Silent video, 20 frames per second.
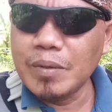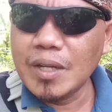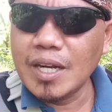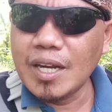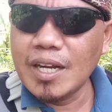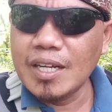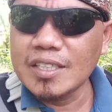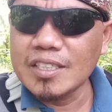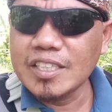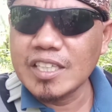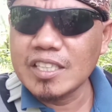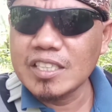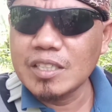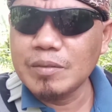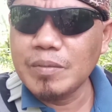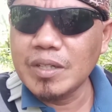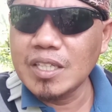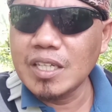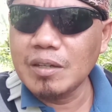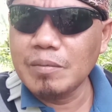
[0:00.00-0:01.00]
berada share
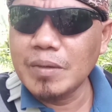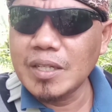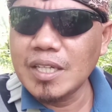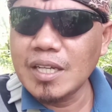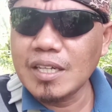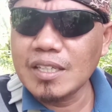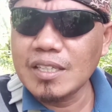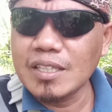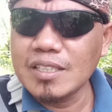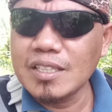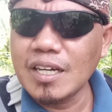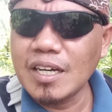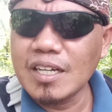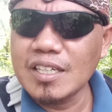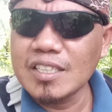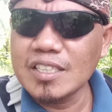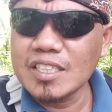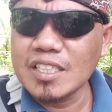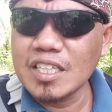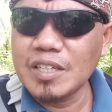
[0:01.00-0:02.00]
sebanyak-banyaknya
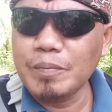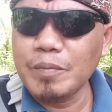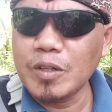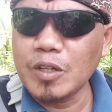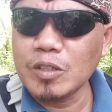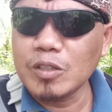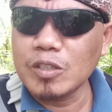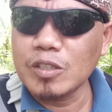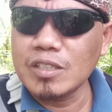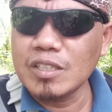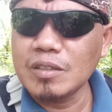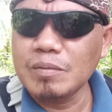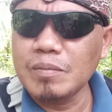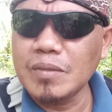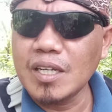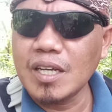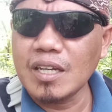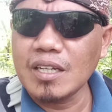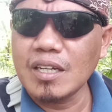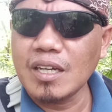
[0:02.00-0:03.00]
Jangan di skip nontonnya
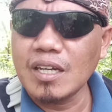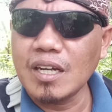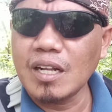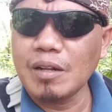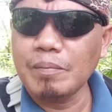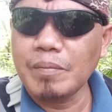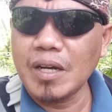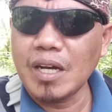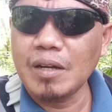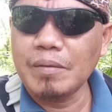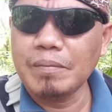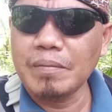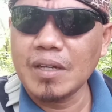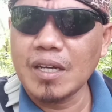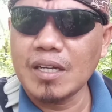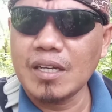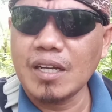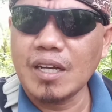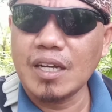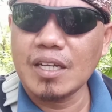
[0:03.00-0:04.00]
biar tidak paham
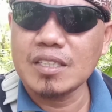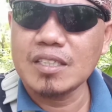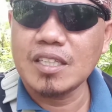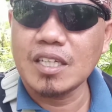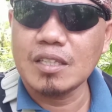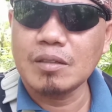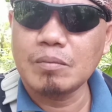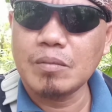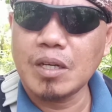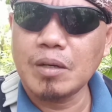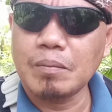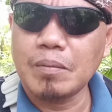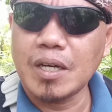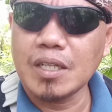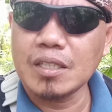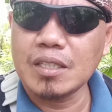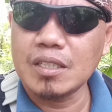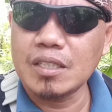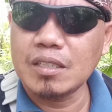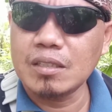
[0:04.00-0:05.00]
Karena khasiat mangkat
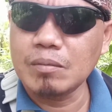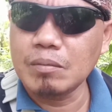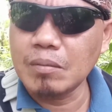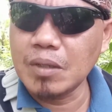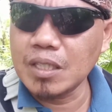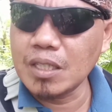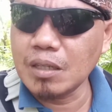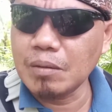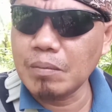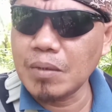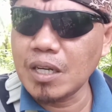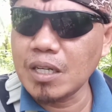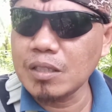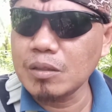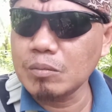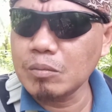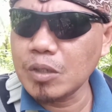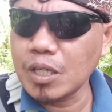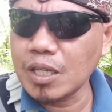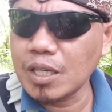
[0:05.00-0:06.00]
ini banyak banget
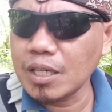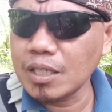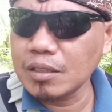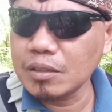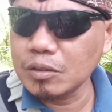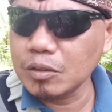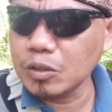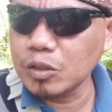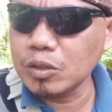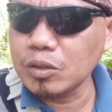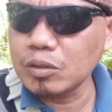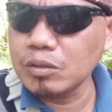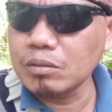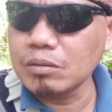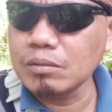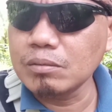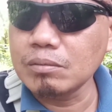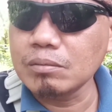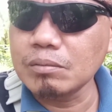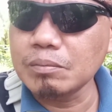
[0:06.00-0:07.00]
buat
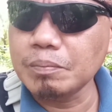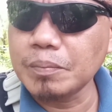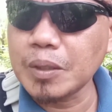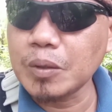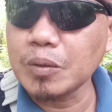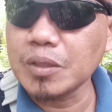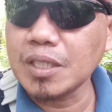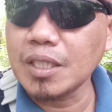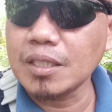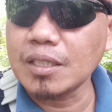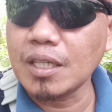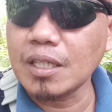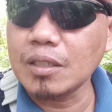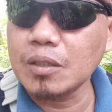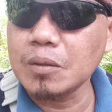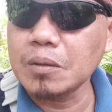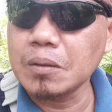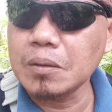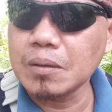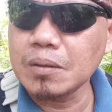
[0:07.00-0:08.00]
perut kita
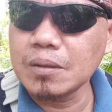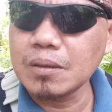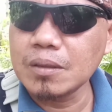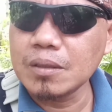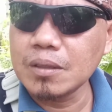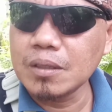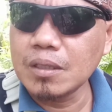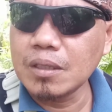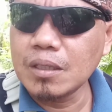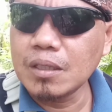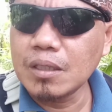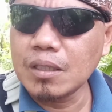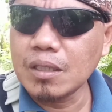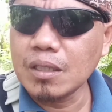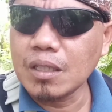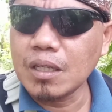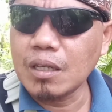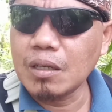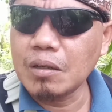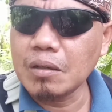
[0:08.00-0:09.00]
tuh
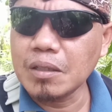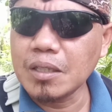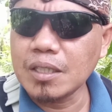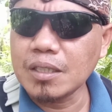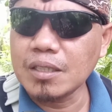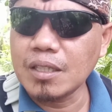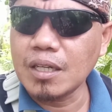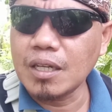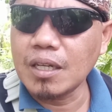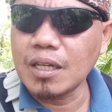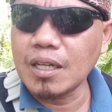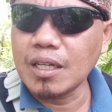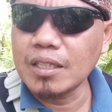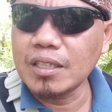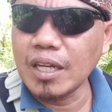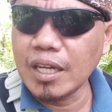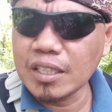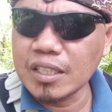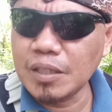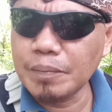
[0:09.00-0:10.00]
kalau kita
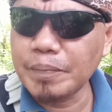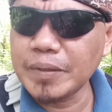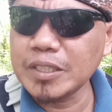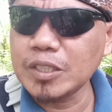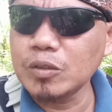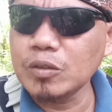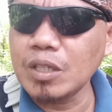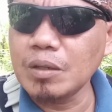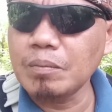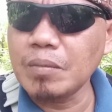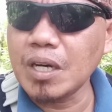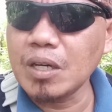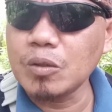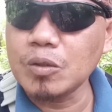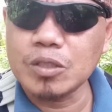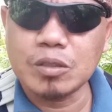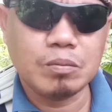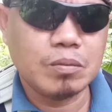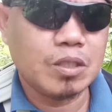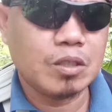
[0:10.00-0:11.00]
yang tipes juga
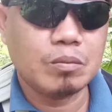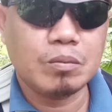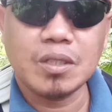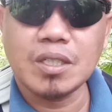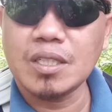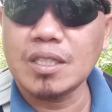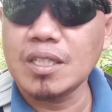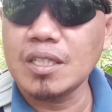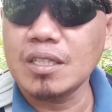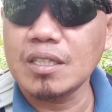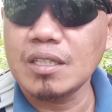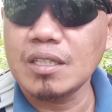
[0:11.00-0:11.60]
bagus minum ini